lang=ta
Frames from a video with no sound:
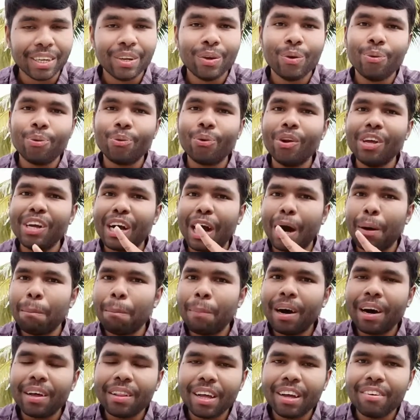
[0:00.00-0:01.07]
உங்களுக்கு
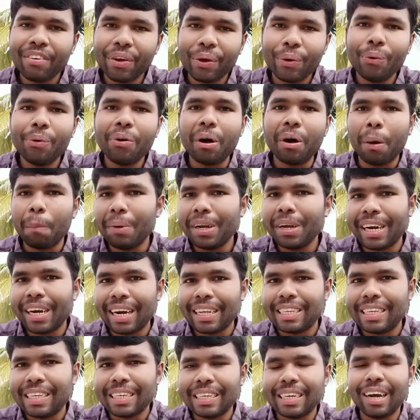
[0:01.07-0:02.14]
அம்மா தான் வேணும் அப்படின்னு
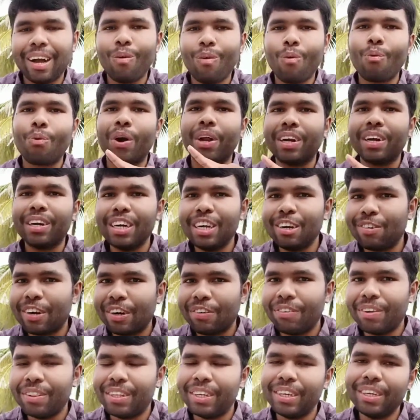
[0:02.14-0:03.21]
நினச்சிங்கன்னா உங்களோட கேர்ள்
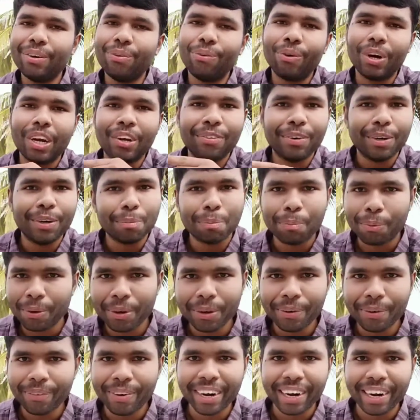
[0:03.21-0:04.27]
ஃப்ரெண்ட் வந்து உங்களை விட்டு
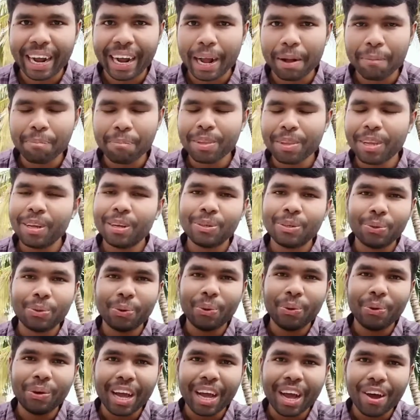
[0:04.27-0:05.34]
போயிடுவாங்க ஸோ
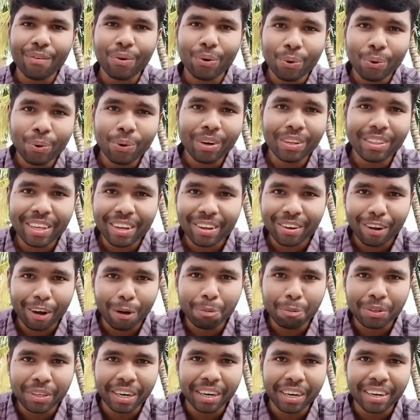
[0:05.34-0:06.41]
யூ ஹாவ் நோ அதர்
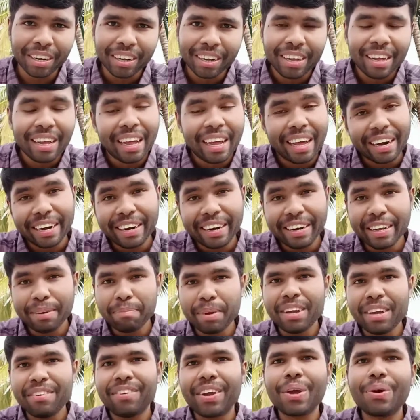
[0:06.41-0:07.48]
ஆப்ஷன் ரெண்டுமே
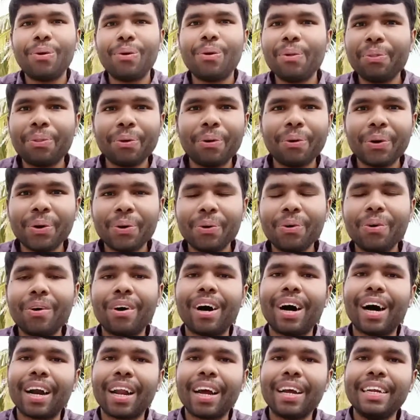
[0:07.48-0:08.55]
வேணும்னு தோணும்
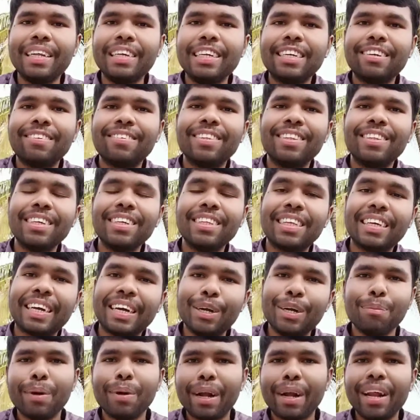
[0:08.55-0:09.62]
ஆனால் நீங்கள் வந்து இந்த
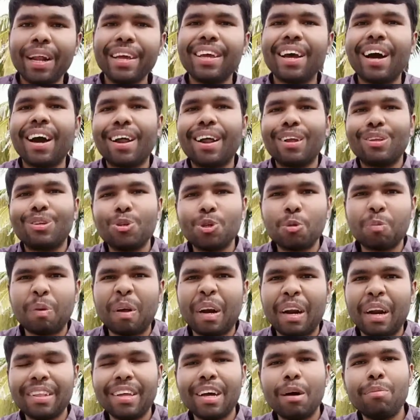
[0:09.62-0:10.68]
ரெண்டு பேரில் யாரை சூஸ்
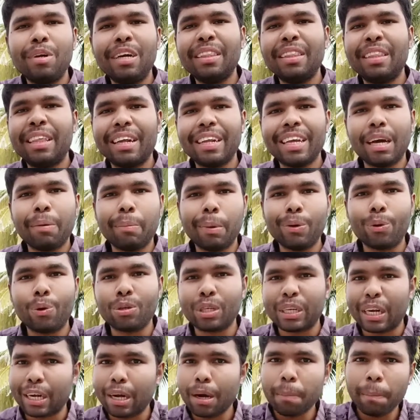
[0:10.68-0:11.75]
பண்ணுறது அப்படின்னு தெரியாமல் ஒரு
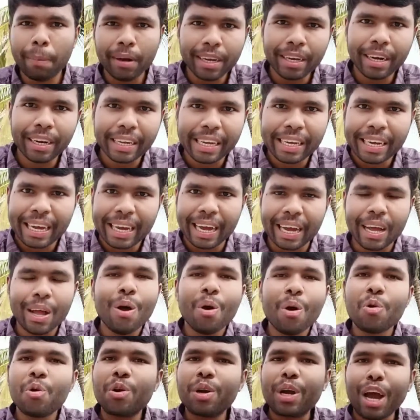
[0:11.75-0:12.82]
ஸ்டக்கப் இருக்கீங்க
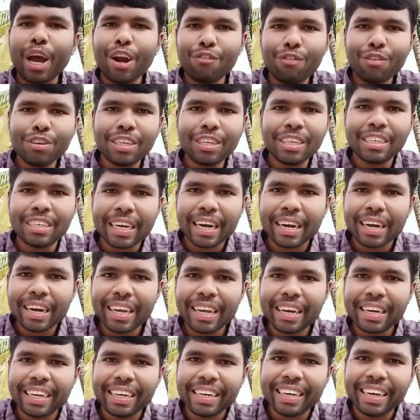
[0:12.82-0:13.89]
ஒரு கன்ஃபியூசிங் ஸ்டேட்டில்
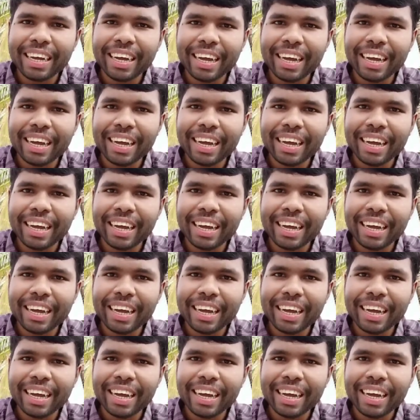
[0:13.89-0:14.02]
இருக்கீங்க